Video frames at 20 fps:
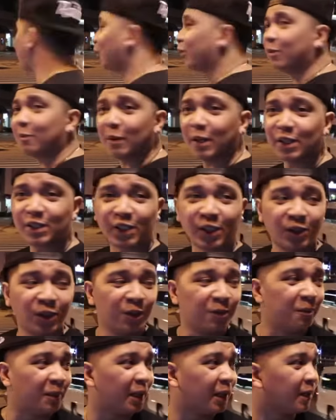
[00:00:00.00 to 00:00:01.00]
Ako naman isa
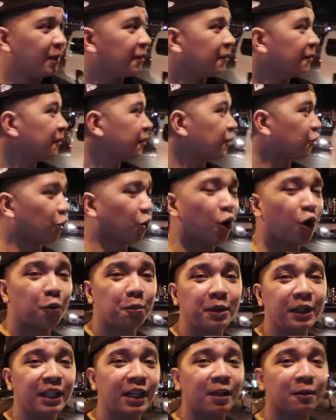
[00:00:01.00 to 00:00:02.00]
doon, men. So,
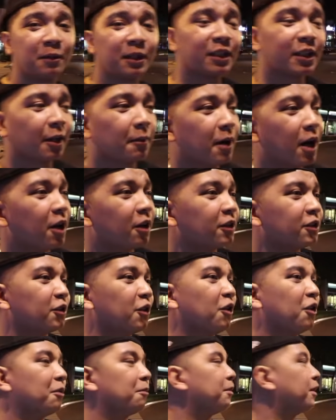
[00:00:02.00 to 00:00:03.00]
Ong Biding, may trabaho si Ong